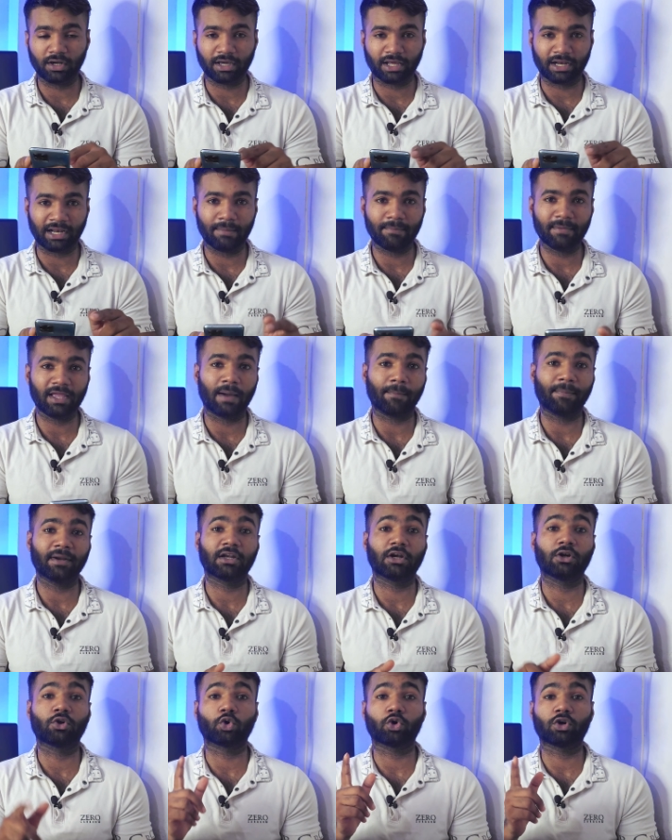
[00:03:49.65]
रन कर रहा है मैं यहाँ
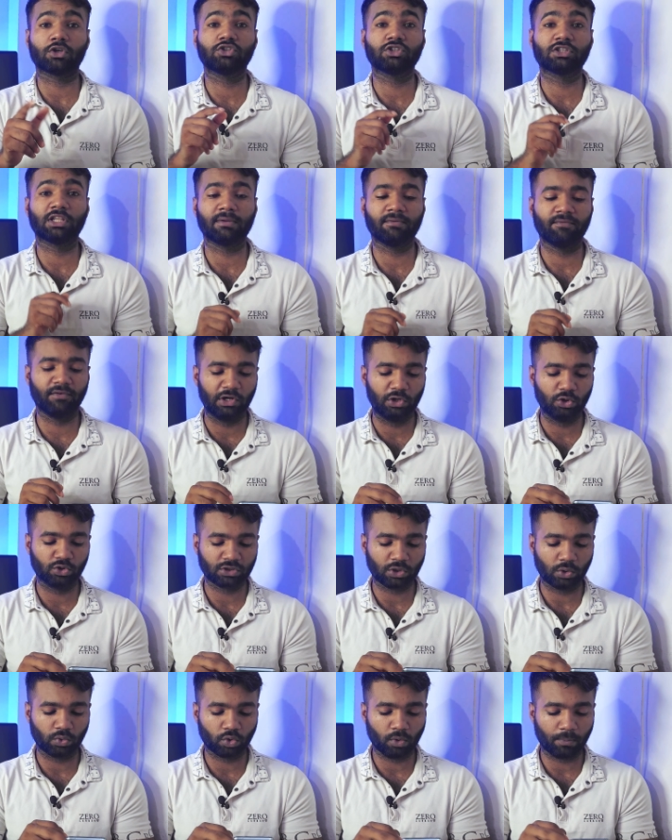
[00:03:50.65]
पे टिकटॉक की जितनी
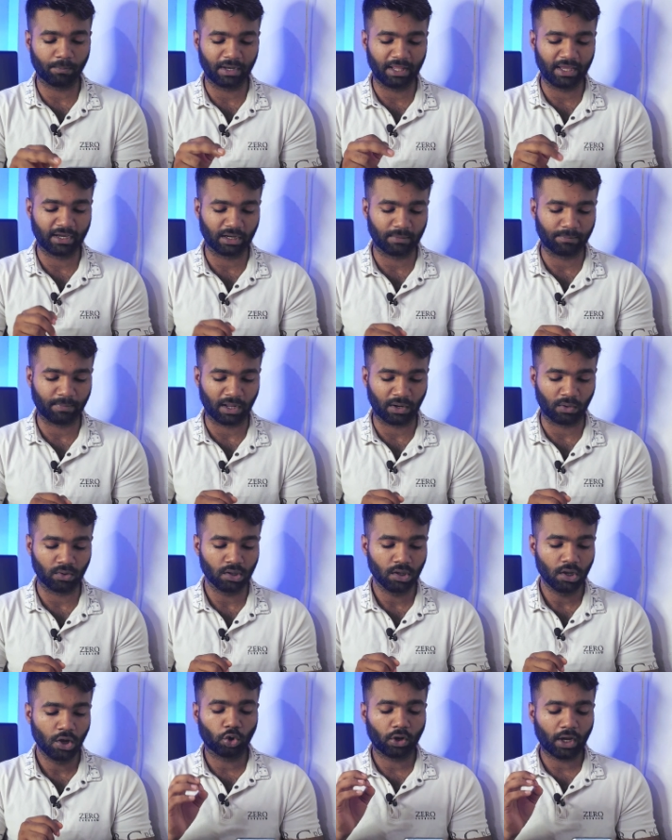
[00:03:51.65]
वीडियोस है उनको प्ले कर पा रहा
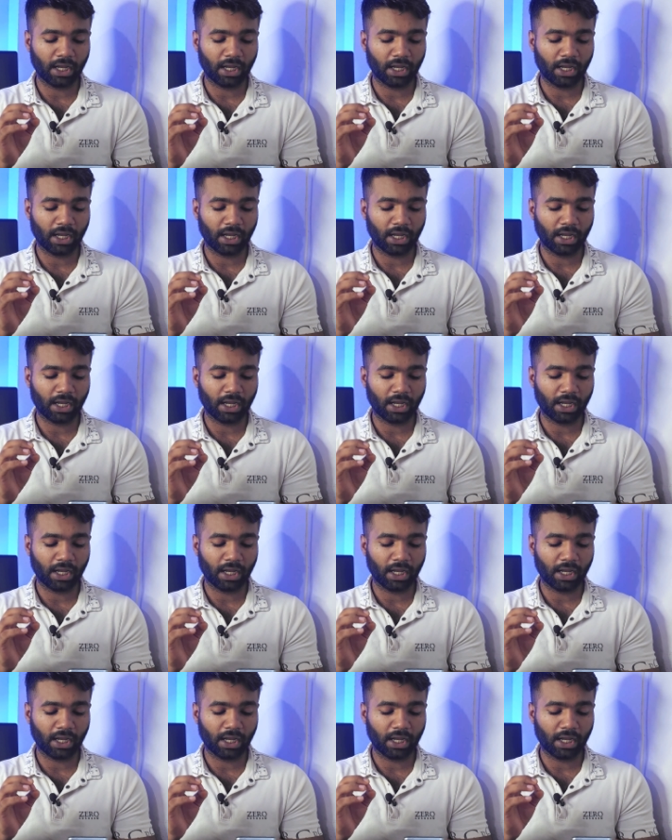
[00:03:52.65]
हूँ